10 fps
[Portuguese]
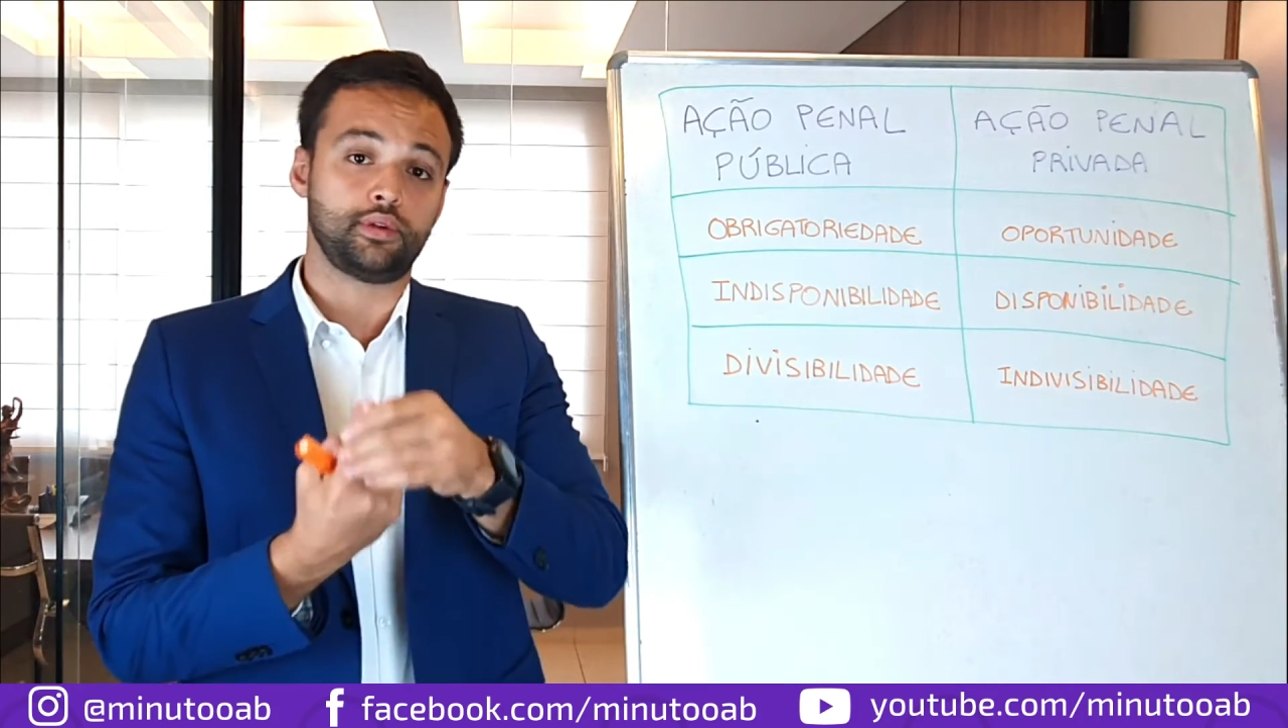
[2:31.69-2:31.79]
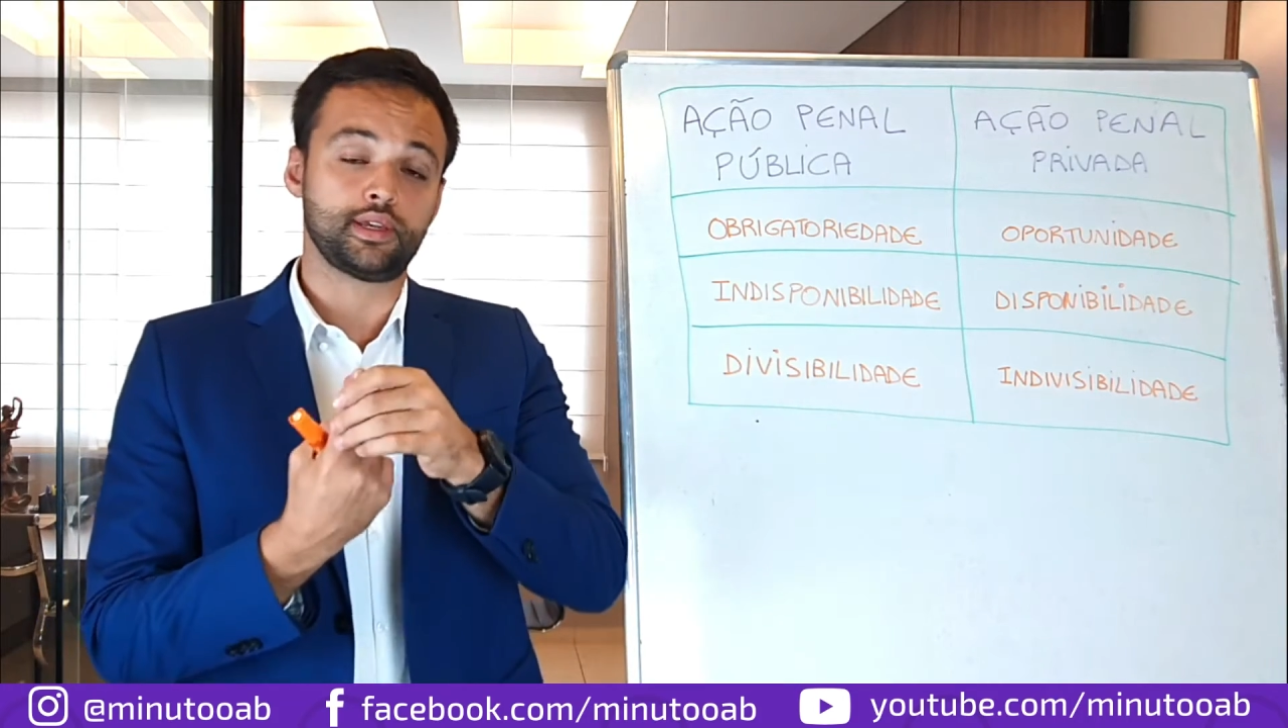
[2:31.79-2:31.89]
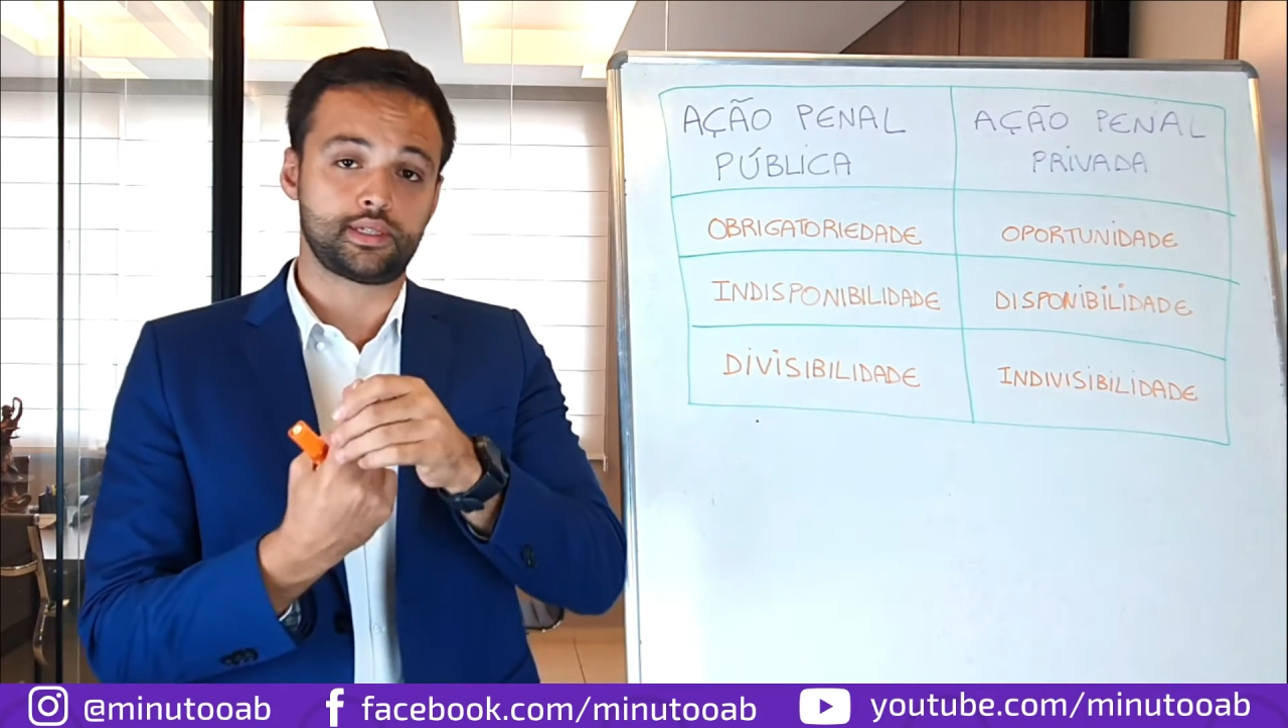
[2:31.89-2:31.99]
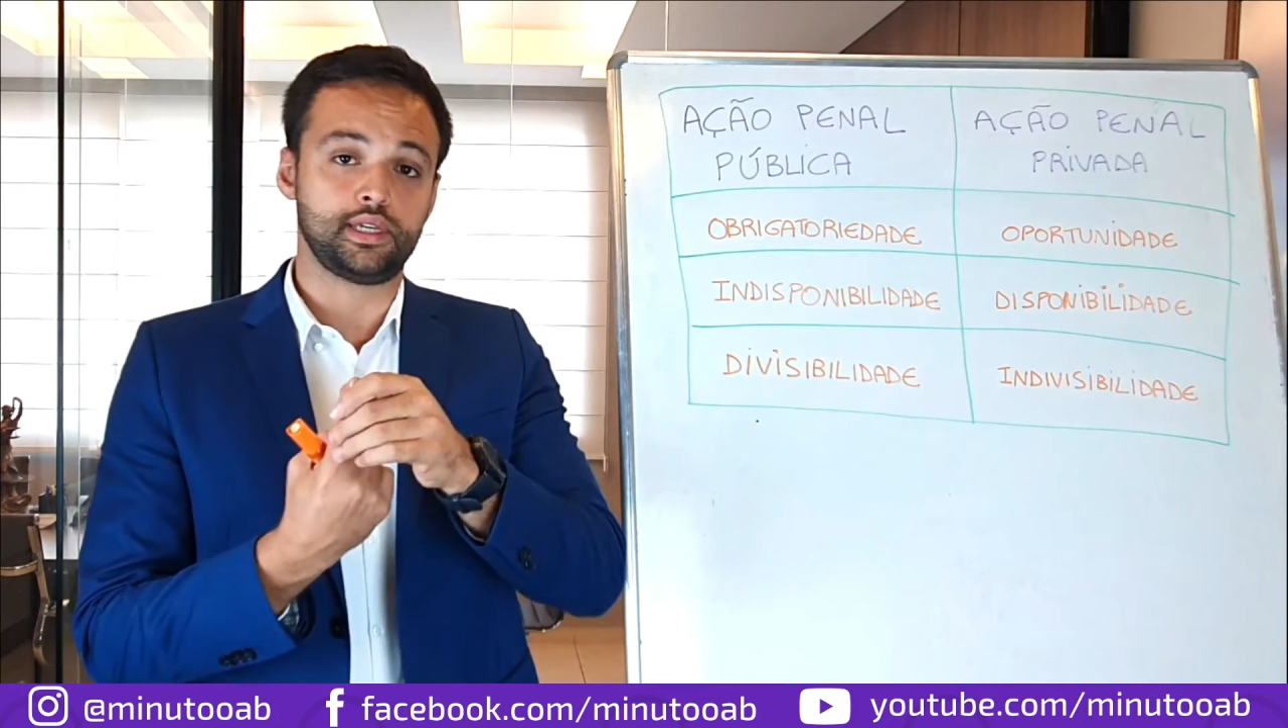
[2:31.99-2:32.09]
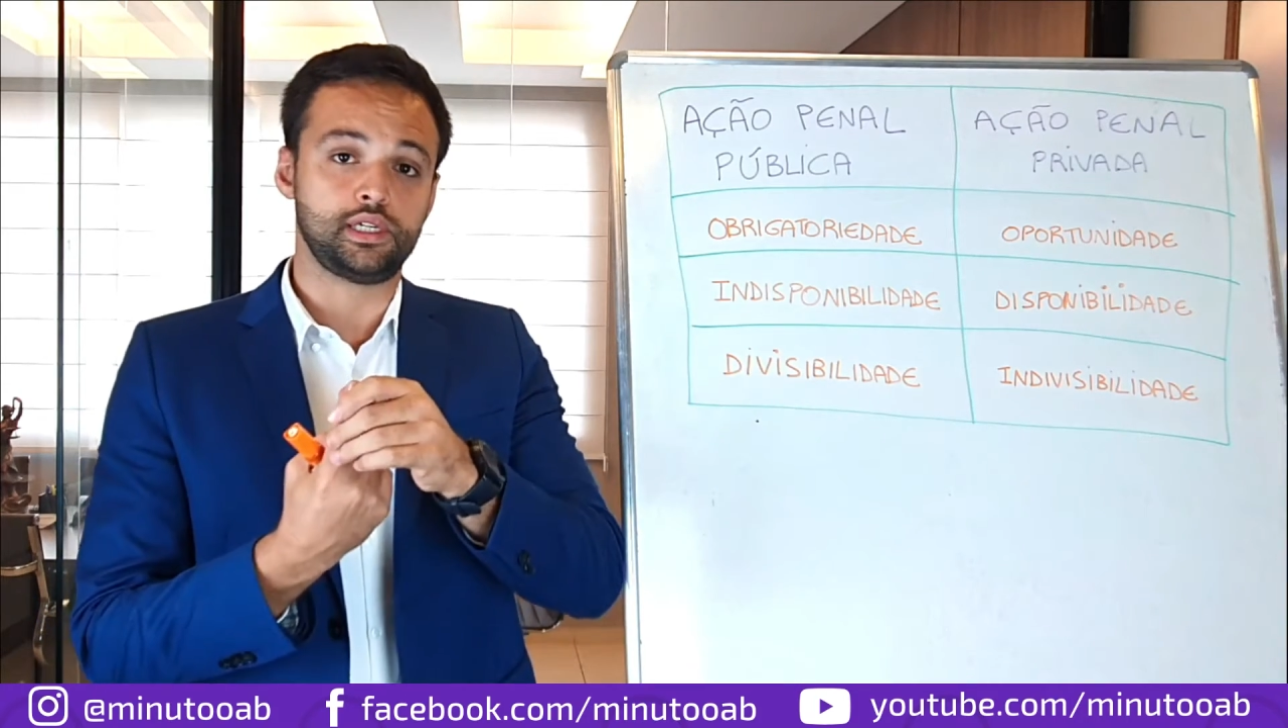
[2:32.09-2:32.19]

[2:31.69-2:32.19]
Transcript: esse